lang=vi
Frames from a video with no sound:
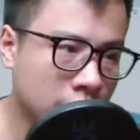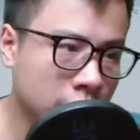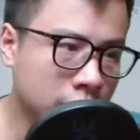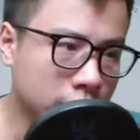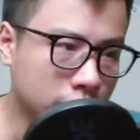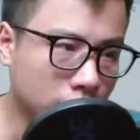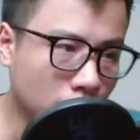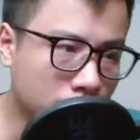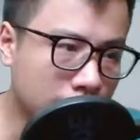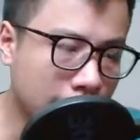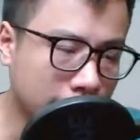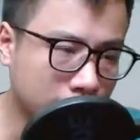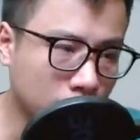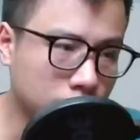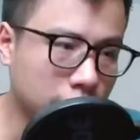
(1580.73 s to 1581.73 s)
Rõ ràng
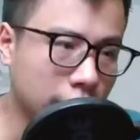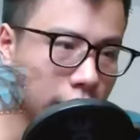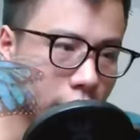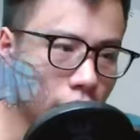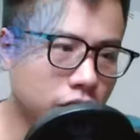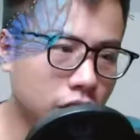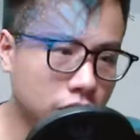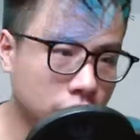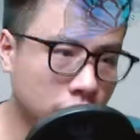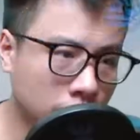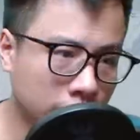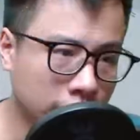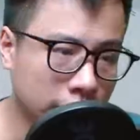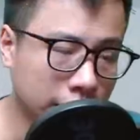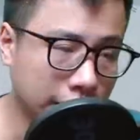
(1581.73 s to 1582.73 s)
trong trận đấu vừa
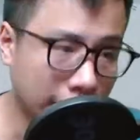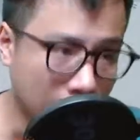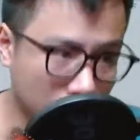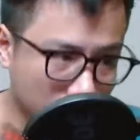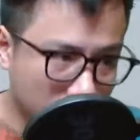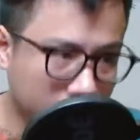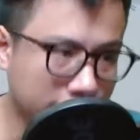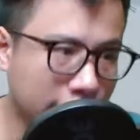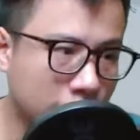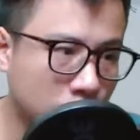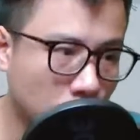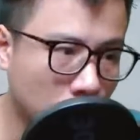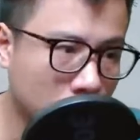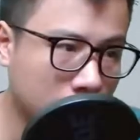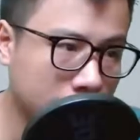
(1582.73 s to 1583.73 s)
rồi Tào Doanh đã
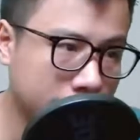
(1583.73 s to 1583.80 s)
thua